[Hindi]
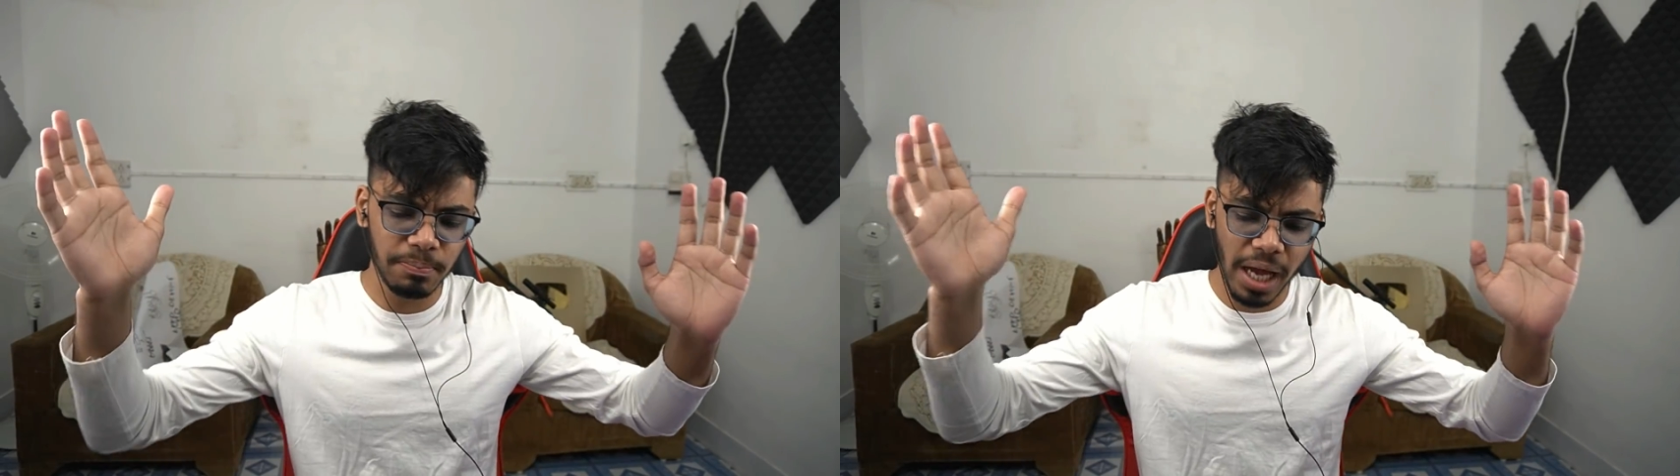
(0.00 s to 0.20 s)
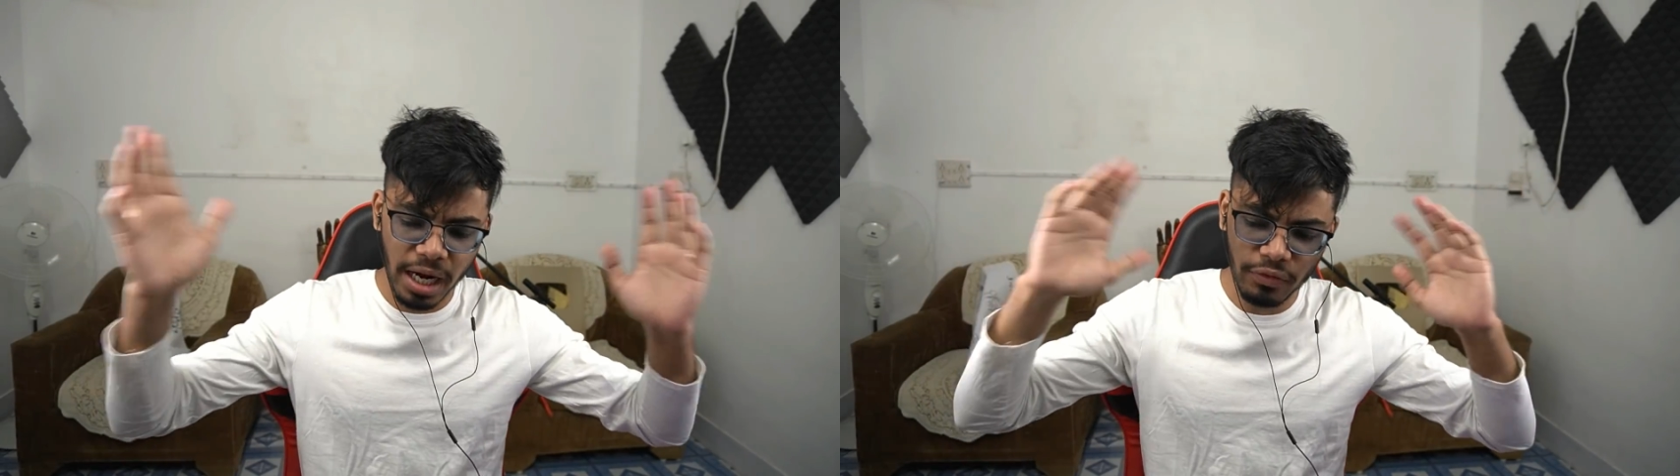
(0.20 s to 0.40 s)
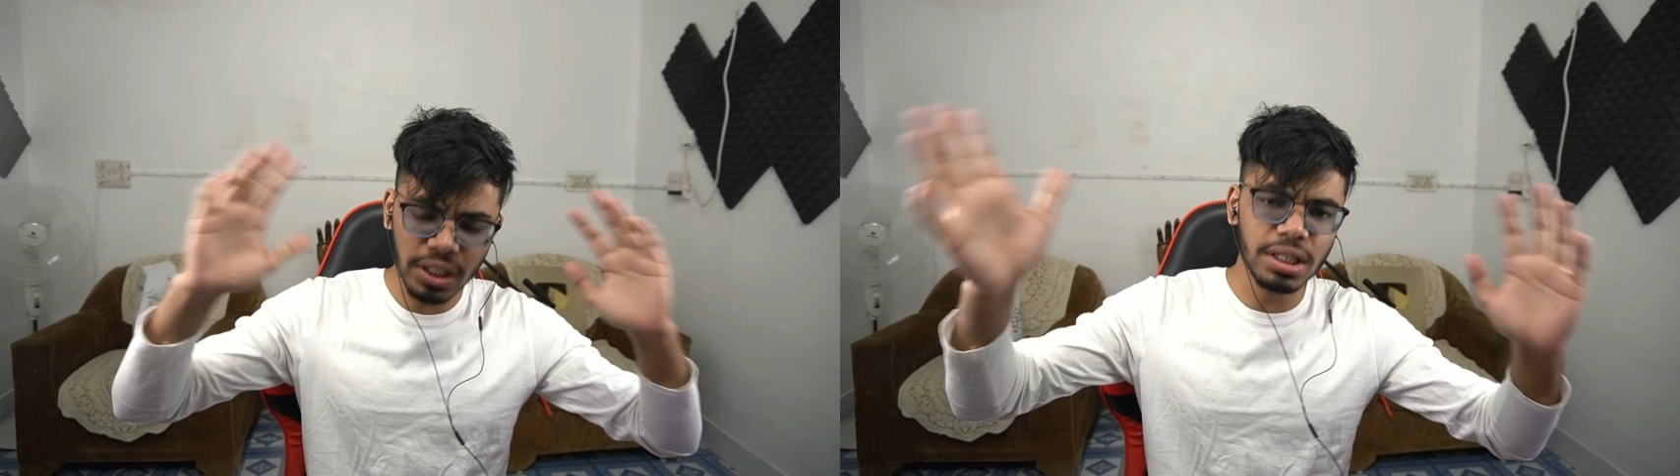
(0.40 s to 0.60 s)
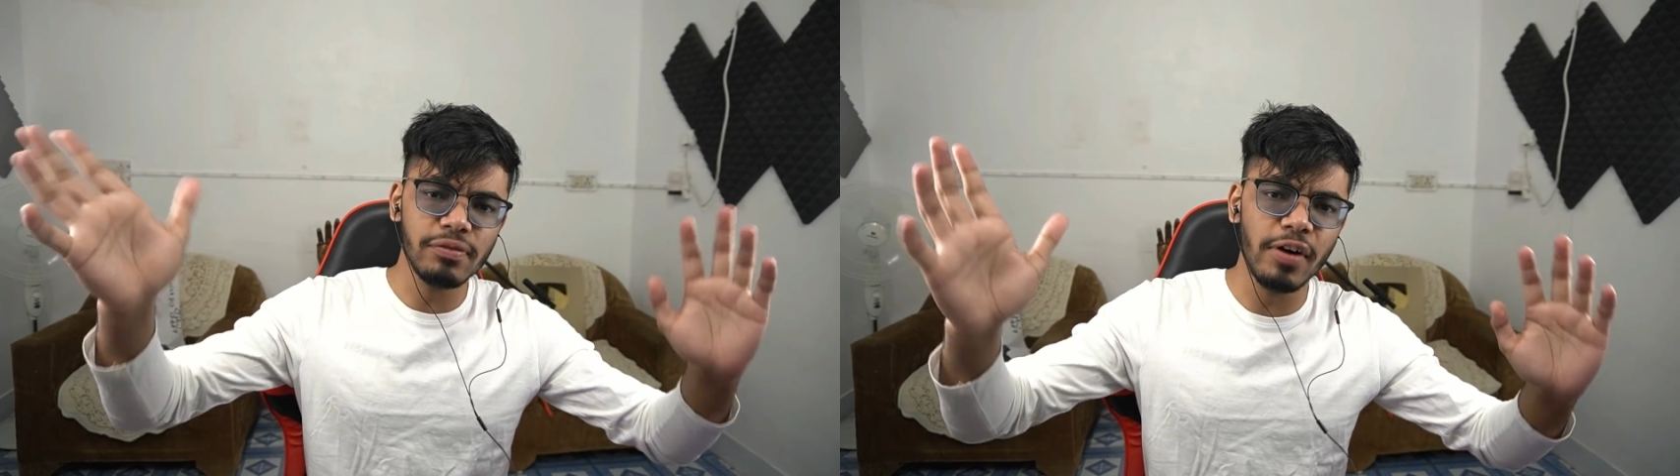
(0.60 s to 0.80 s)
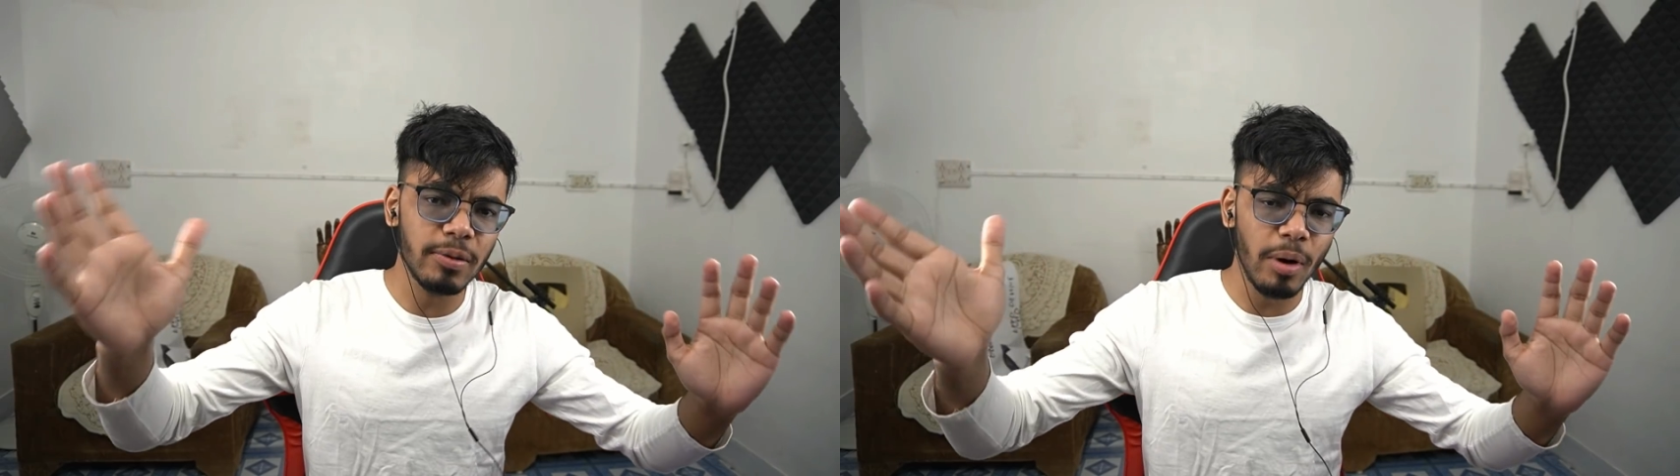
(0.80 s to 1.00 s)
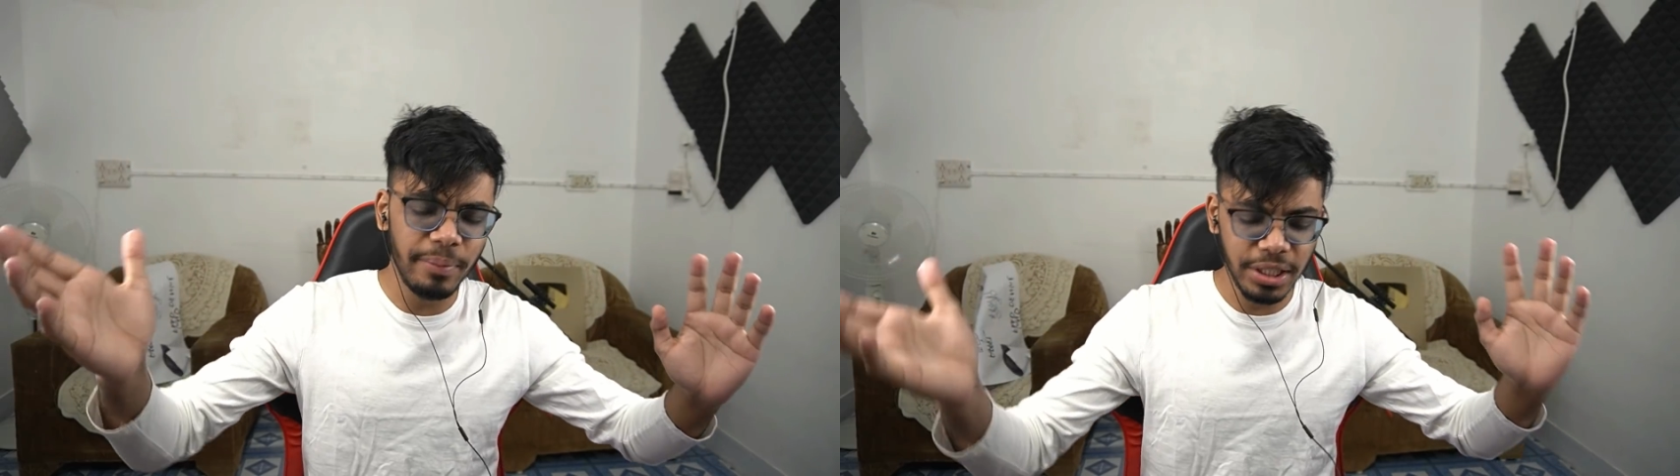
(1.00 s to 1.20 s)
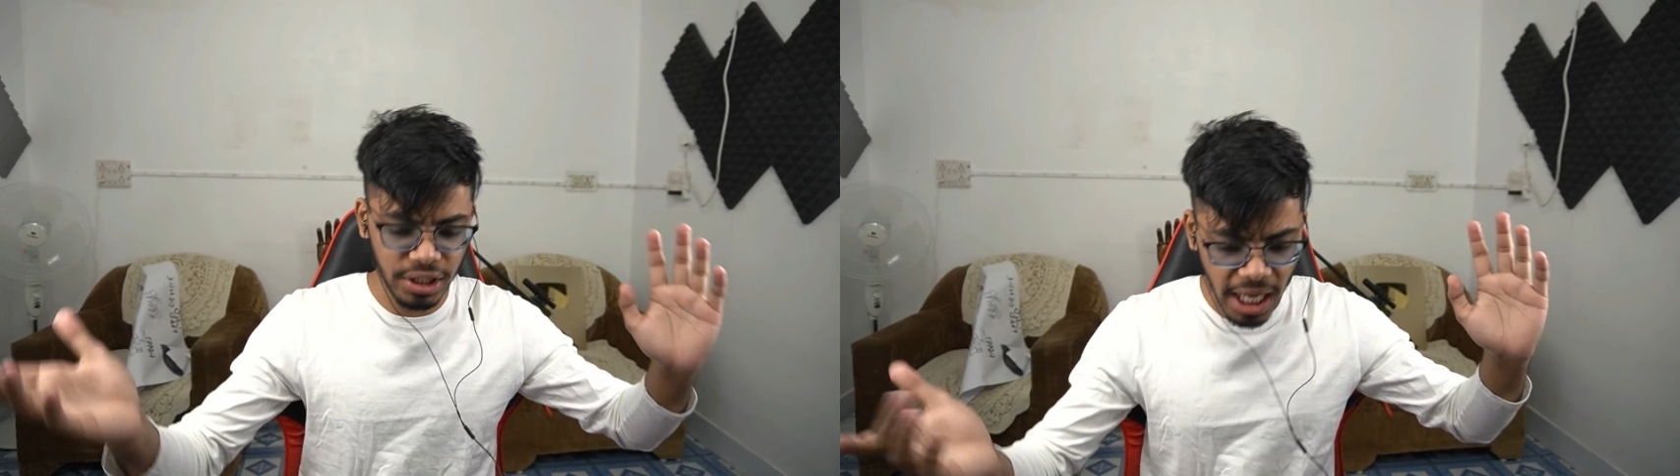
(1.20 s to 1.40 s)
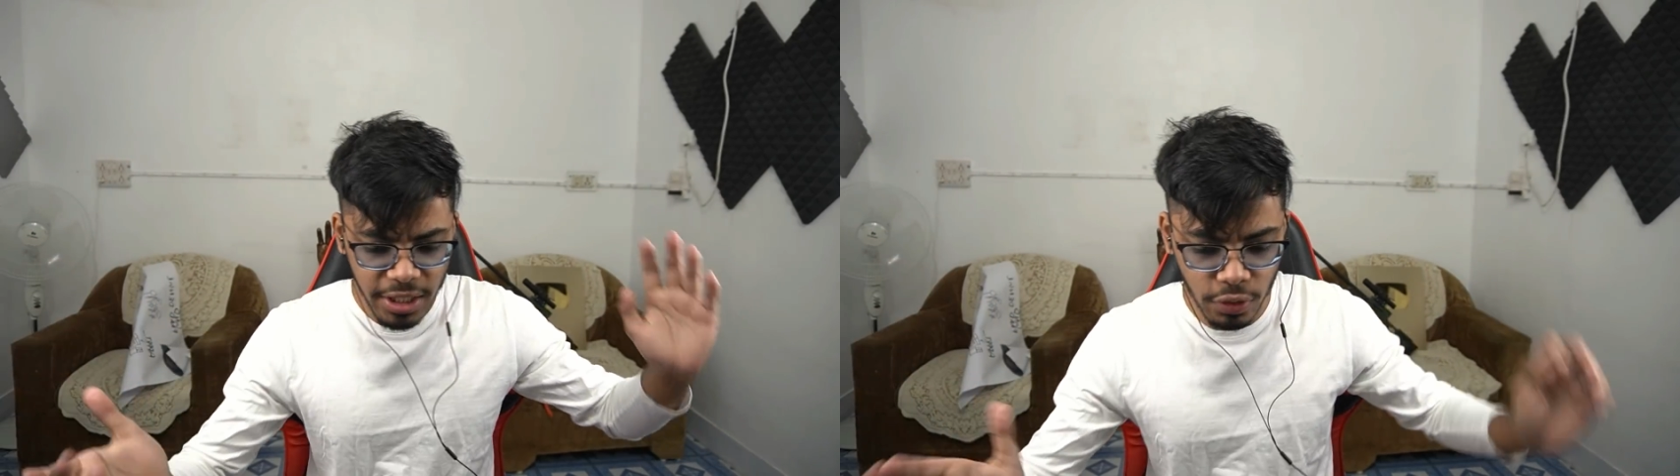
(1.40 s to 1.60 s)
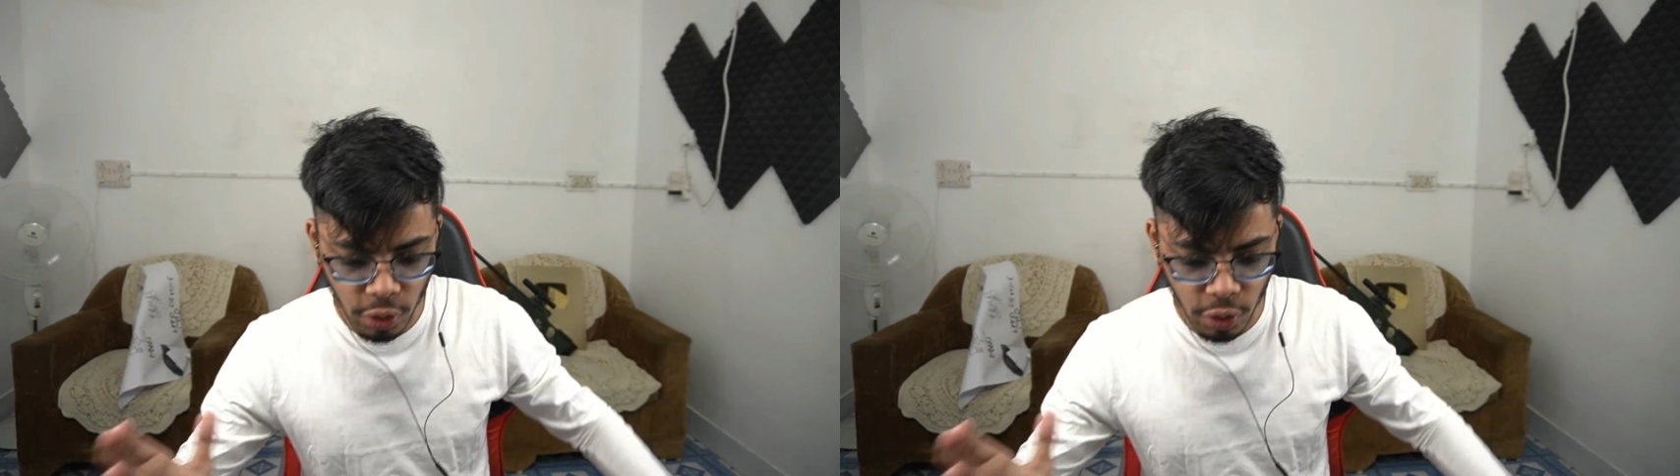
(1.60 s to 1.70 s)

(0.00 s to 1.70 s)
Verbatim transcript: एंड व्हाट द फक मोमेंट्स यस